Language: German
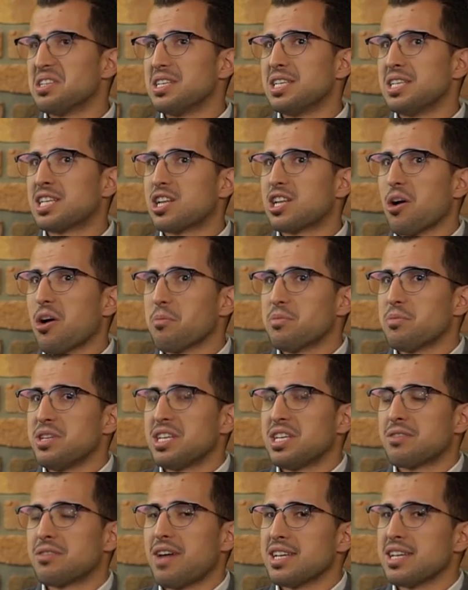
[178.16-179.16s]
ich glaube,
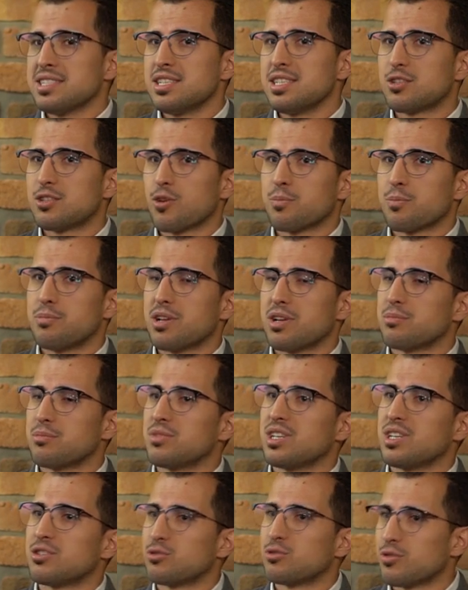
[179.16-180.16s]
ich weiß nicht, ob man
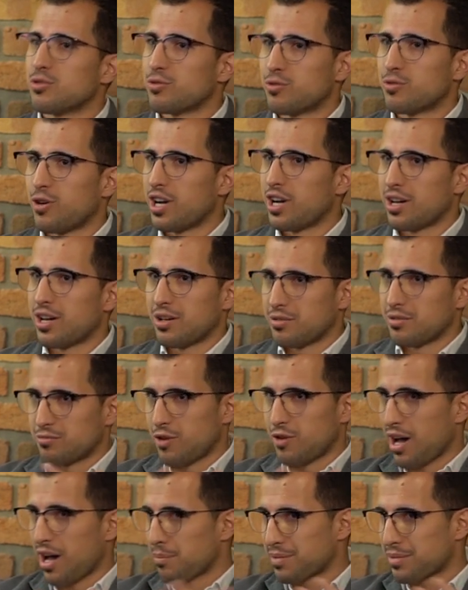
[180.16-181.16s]
mir schon vor,
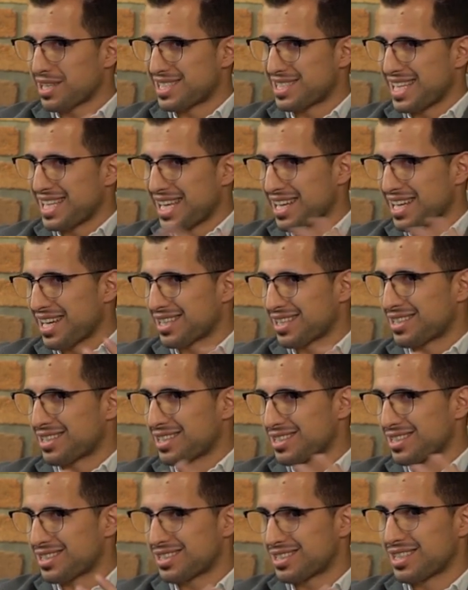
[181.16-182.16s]
vorab gesehen hat,
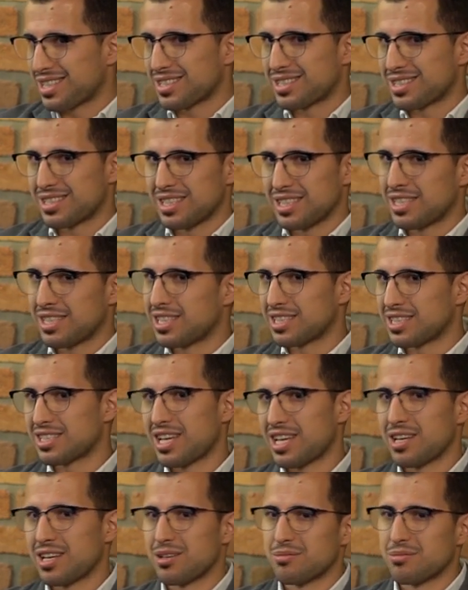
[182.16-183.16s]
dass, dass ich jetzt
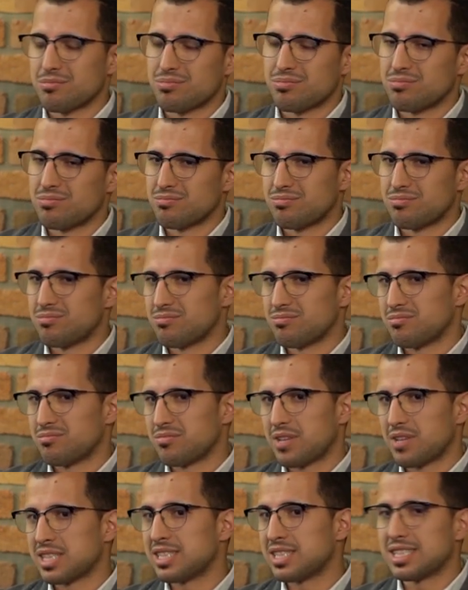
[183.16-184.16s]
eine,
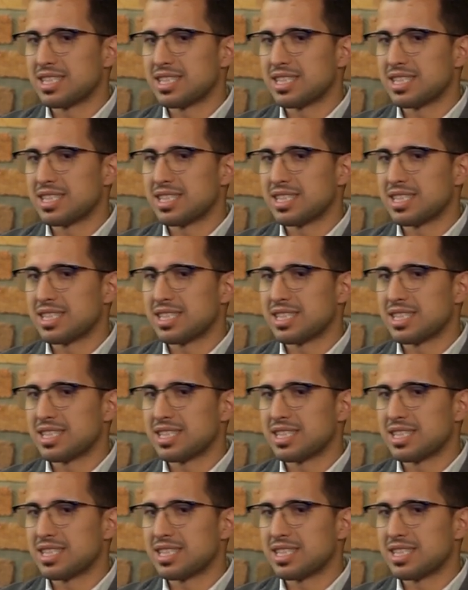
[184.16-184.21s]
weiß